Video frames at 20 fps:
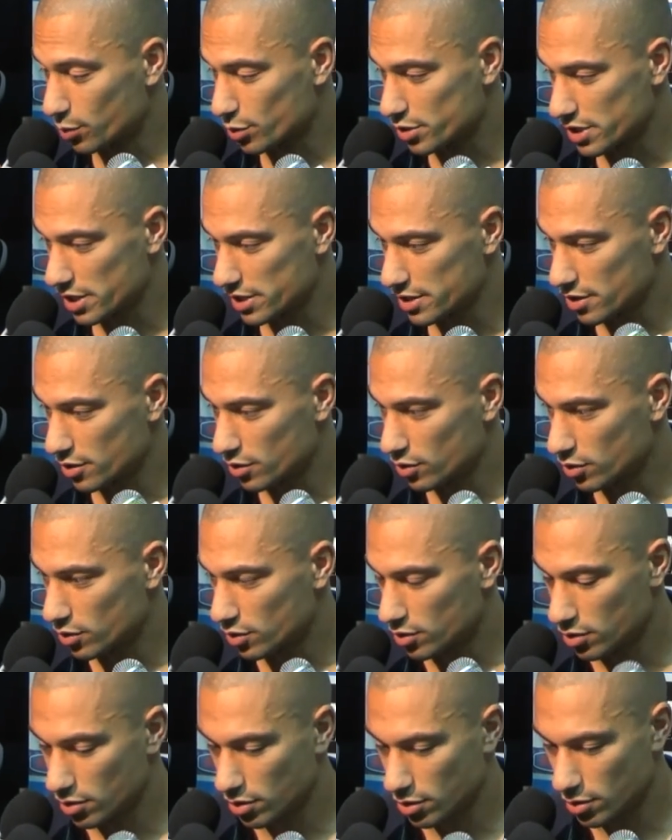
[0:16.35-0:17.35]

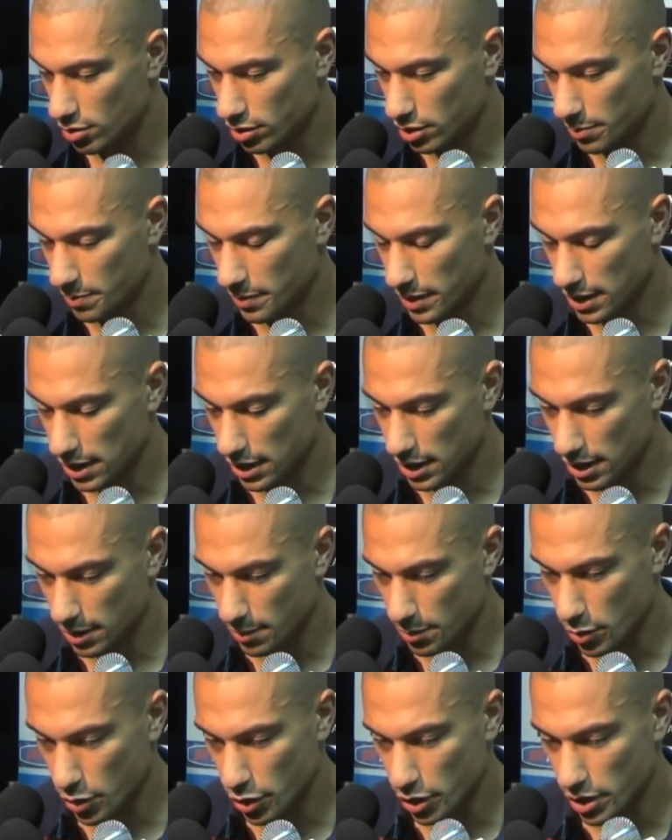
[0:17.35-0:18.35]
possesso di palla,
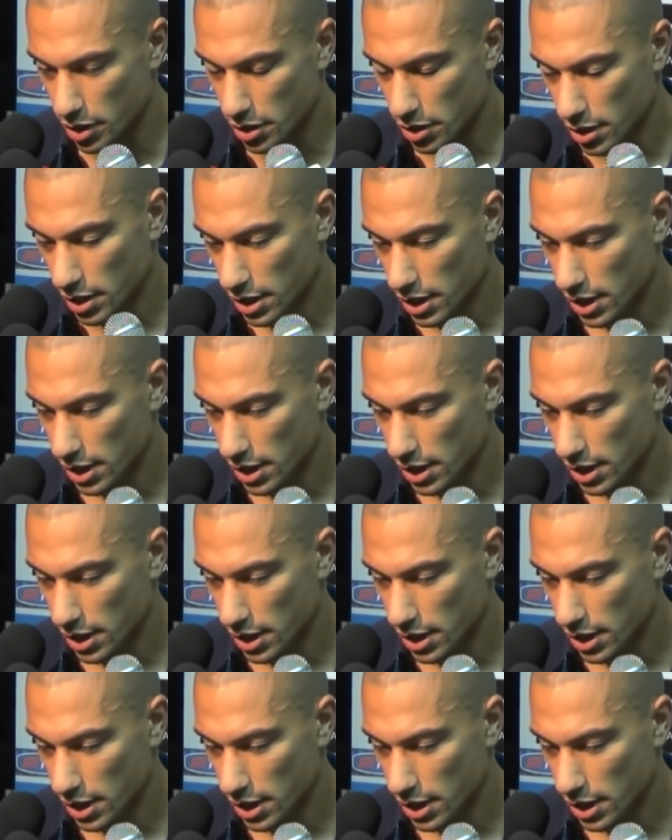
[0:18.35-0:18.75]
poi